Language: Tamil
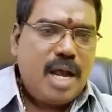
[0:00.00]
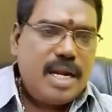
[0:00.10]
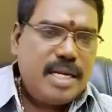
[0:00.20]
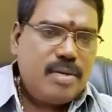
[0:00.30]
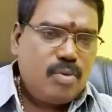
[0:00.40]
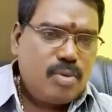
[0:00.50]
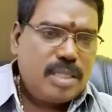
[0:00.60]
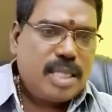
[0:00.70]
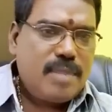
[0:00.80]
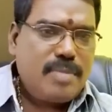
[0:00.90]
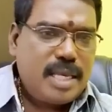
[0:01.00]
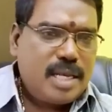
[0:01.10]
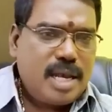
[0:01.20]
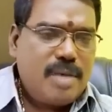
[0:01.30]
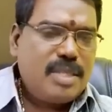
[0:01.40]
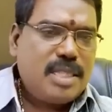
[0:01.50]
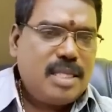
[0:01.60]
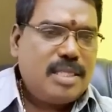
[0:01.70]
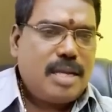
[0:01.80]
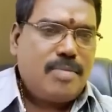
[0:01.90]
ஆணின் உண தன்மை
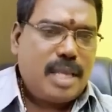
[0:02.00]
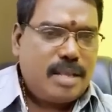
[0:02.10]
காமத்தின் தன்மை